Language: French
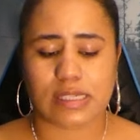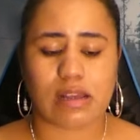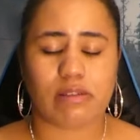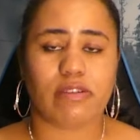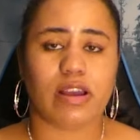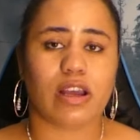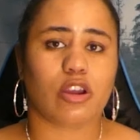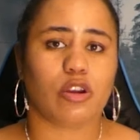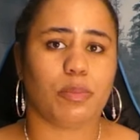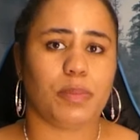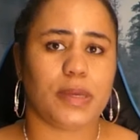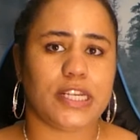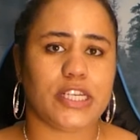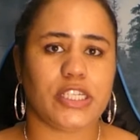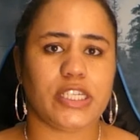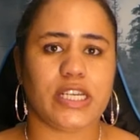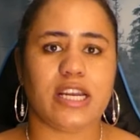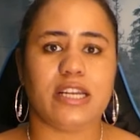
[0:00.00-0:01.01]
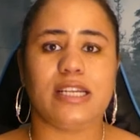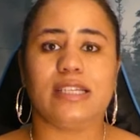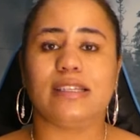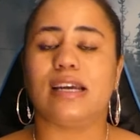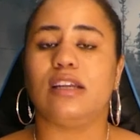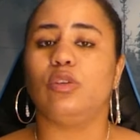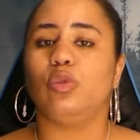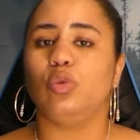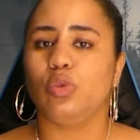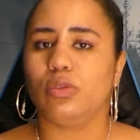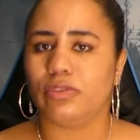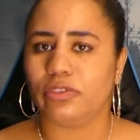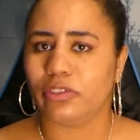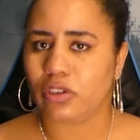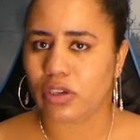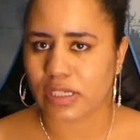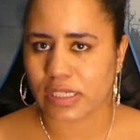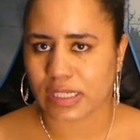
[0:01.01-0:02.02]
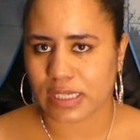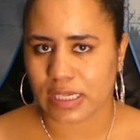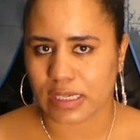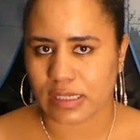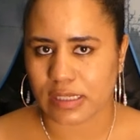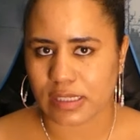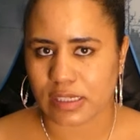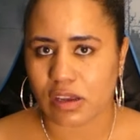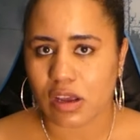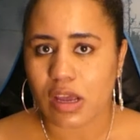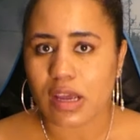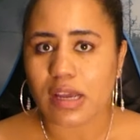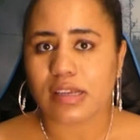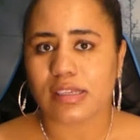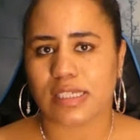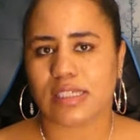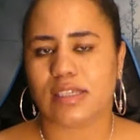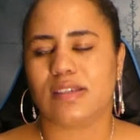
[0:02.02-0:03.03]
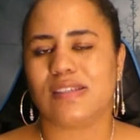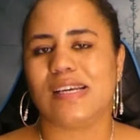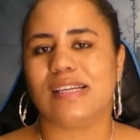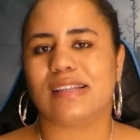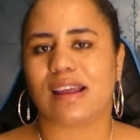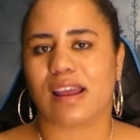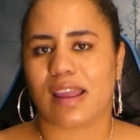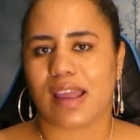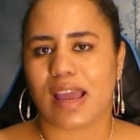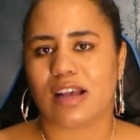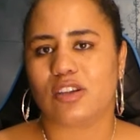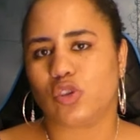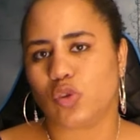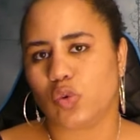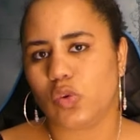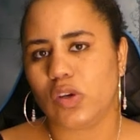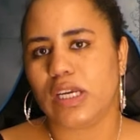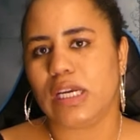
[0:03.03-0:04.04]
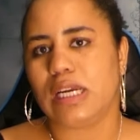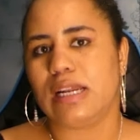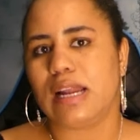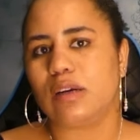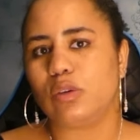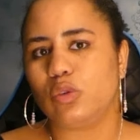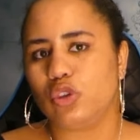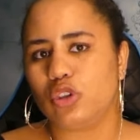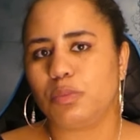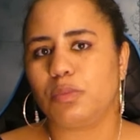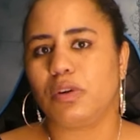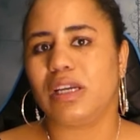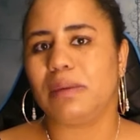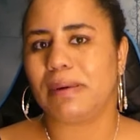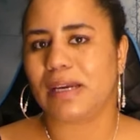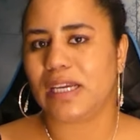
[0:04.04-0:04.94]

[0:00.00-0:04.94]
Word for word: s'avère que Pei est à nouveau enceinte. C'est censé être un garçon et l'accouchement est